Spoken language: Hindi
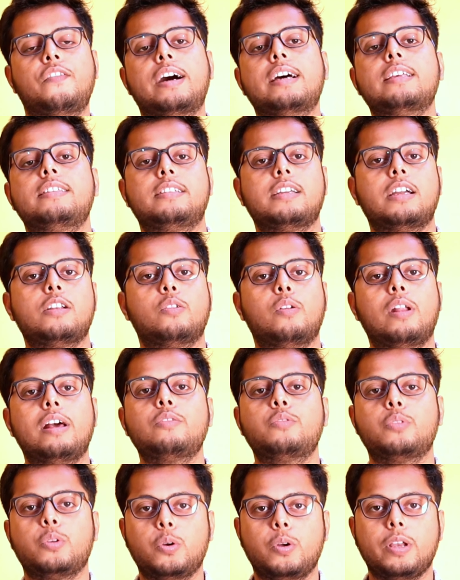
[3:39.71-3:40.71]
फास्ट चार्ज
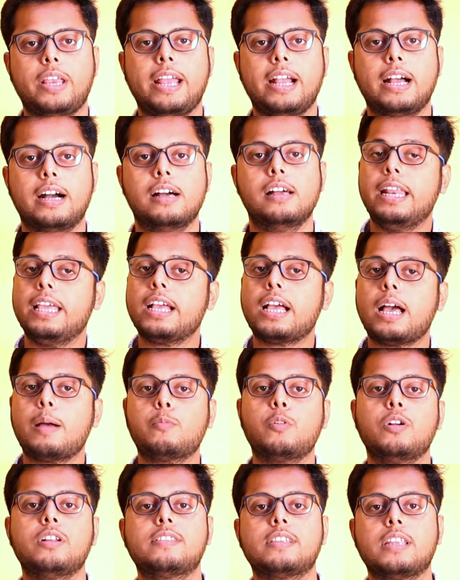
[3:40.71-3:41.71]
होना शुरू हो जाएगा लिंक
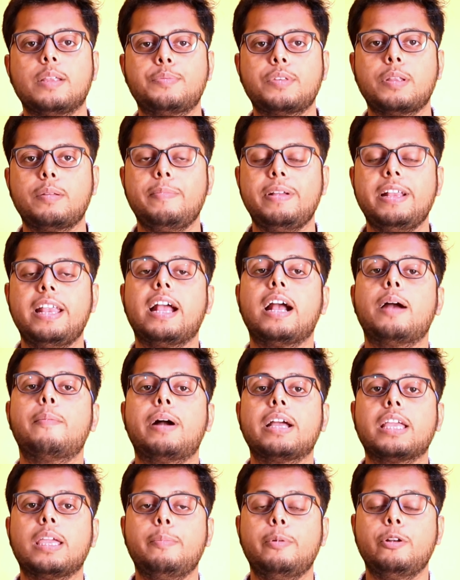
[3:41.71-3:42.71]
आपको डिस्क्रिप्शन में मिल जाएगा
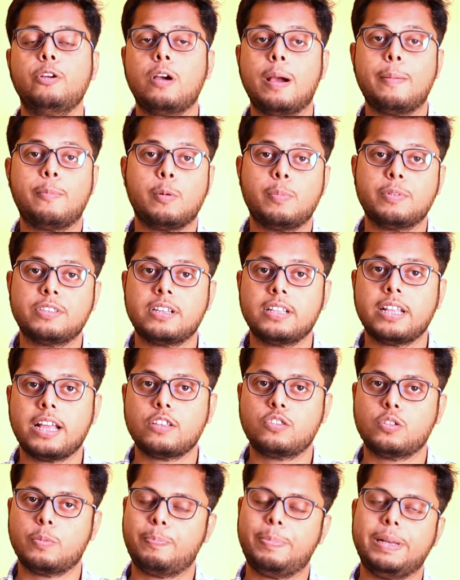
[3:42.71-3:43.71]
बाकी वीडियो आपको पसंद
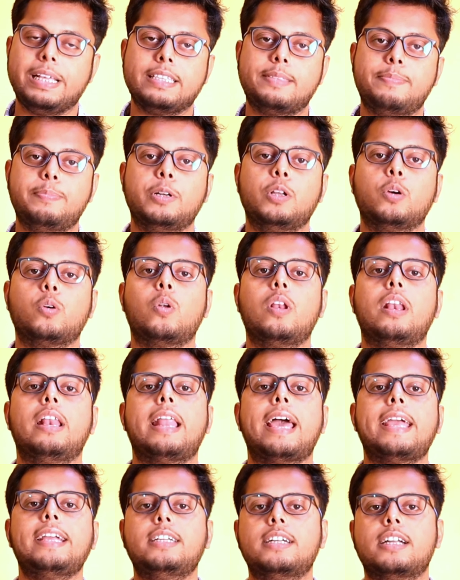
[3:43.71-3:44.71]
आया तो प्लीज़ वीडियो को
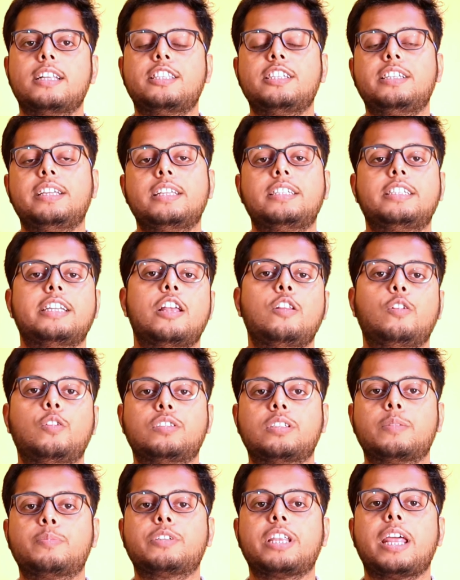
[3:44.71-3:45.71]
लाइक कर दीजिए चैनल
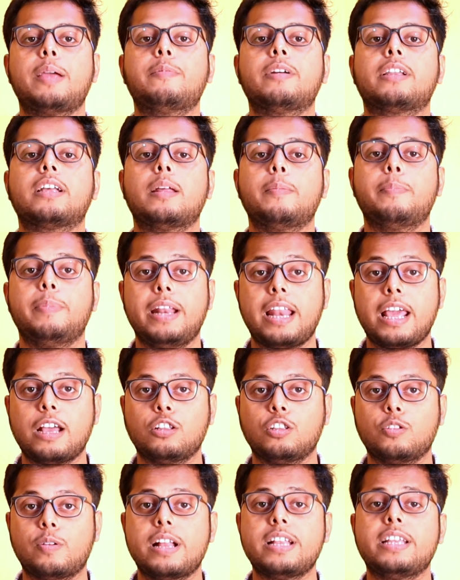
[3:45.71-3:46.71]
को सब्सक्राइब कर बेल
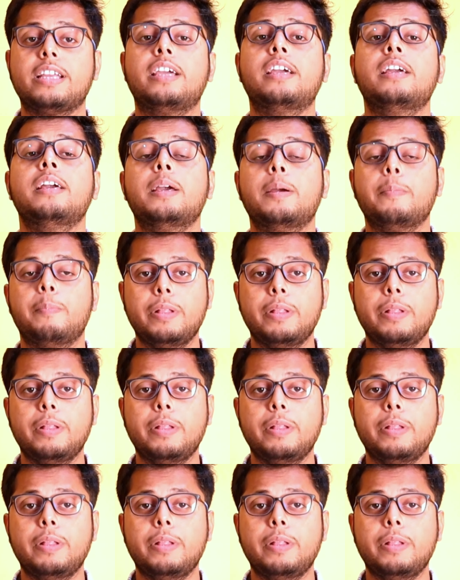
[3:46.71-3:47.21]
आइकन दबा लीजिए